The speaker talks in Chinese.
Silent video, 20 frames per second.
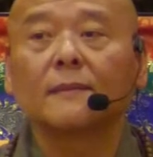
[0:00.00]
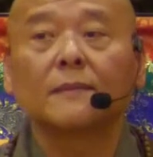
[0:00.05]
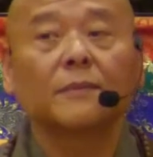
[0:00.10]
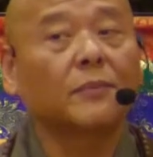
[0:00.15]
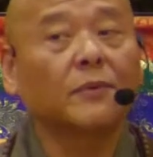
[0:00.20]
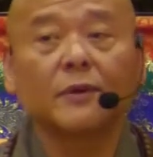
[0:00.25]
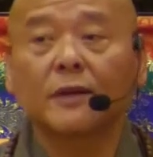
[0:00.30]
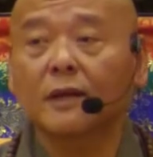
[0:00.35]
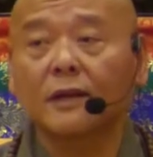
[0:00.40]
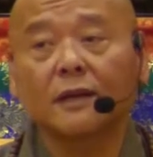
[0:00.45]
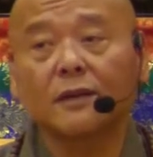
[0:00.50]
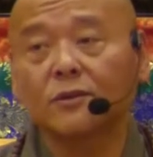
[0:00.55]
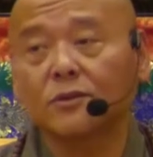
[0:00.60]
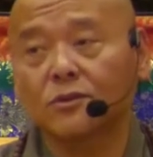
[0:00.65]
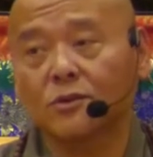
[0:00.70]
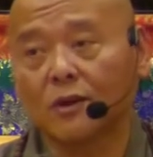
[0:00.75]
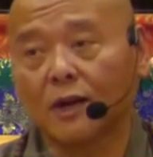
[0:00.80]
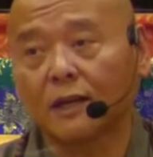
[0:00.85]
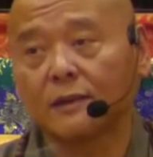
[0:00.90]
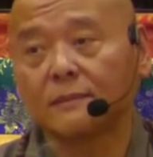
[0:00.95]
不能更
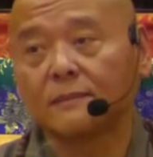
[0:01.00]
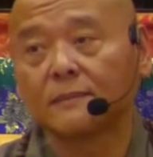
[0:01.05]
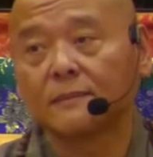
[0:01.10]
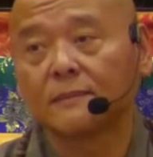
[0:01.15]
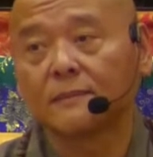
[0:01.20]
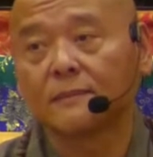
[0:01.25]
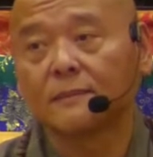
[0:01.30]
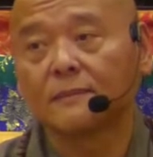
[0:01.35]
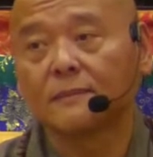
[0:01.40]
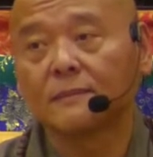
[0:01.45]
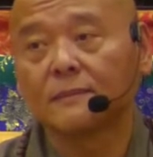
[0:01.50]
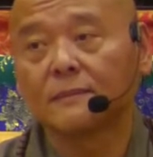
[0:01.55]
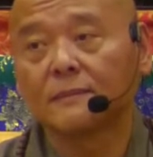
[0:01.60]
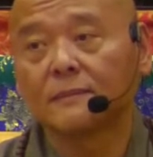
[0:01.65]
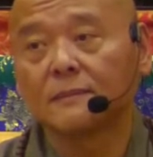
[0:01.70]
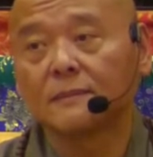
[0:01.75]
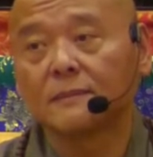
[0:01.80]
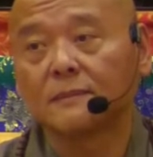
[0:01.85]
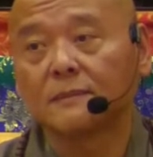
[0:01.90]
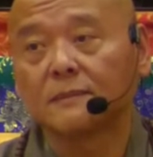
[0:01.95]
传，
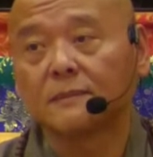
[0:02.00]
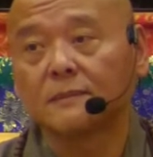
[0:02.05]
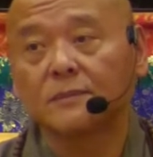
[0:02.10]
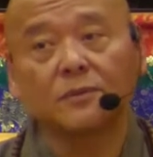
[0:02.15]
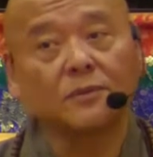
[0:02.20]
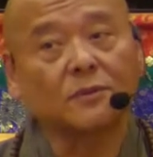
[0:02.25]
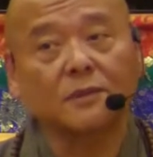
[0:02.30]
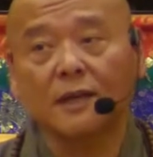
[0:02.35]
不